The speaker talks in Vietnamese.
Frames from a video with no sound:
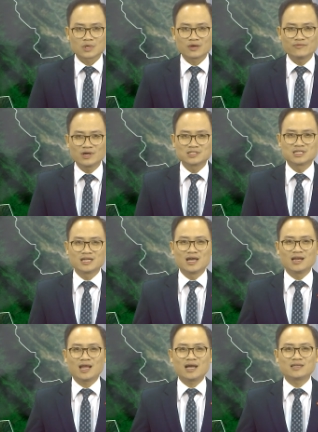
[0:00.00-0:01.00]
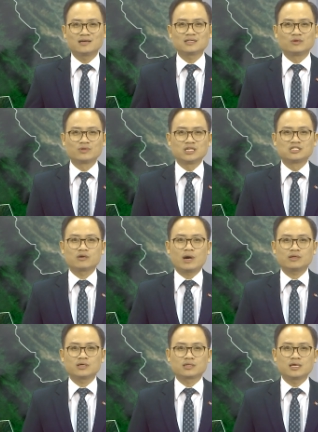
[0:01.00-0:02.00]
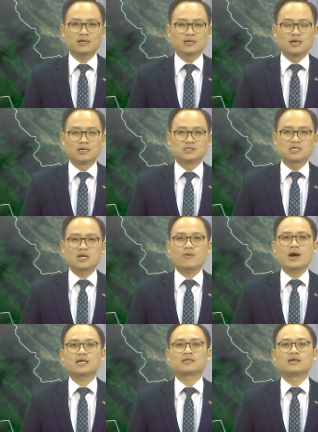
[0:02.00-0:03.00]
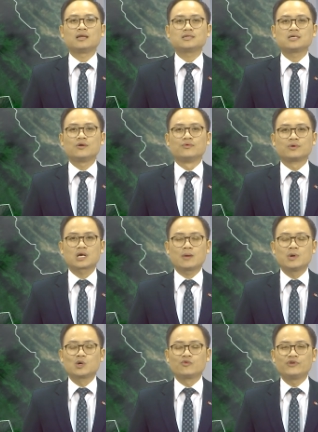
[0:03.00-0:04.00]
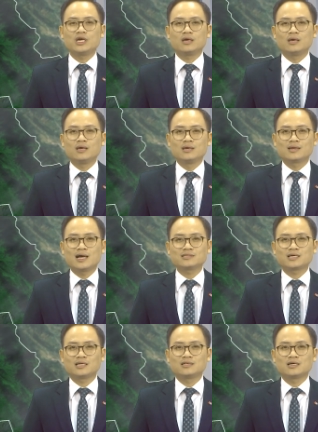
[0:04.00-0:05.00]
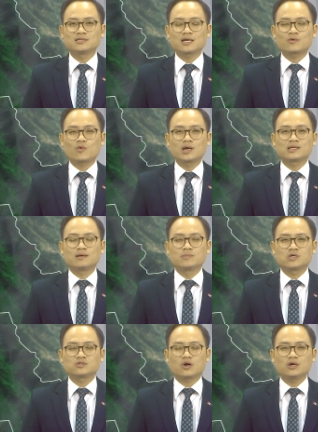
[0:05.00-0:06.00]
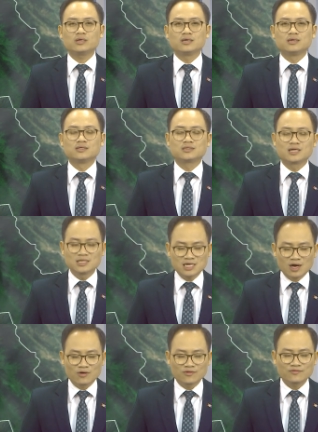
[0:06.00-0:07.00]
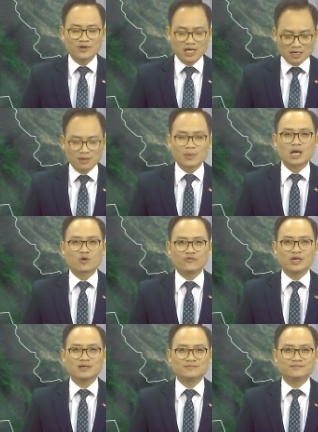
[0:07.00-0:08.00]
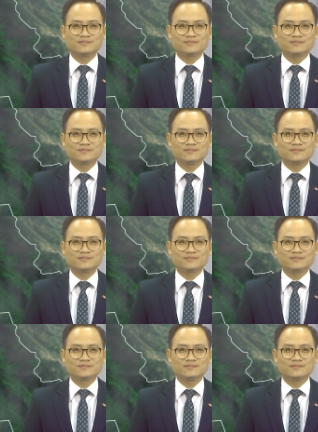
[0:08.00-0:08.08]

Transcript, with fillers: Vâng, trên đây là những thông tin dự báo thời tiết trên địa bàn tỉnh Lai Châu. Cảm ơn quý vị đã dành thời gian quan tâm theo dõi. Xin kính chào và hẹn gặp lại quý vị.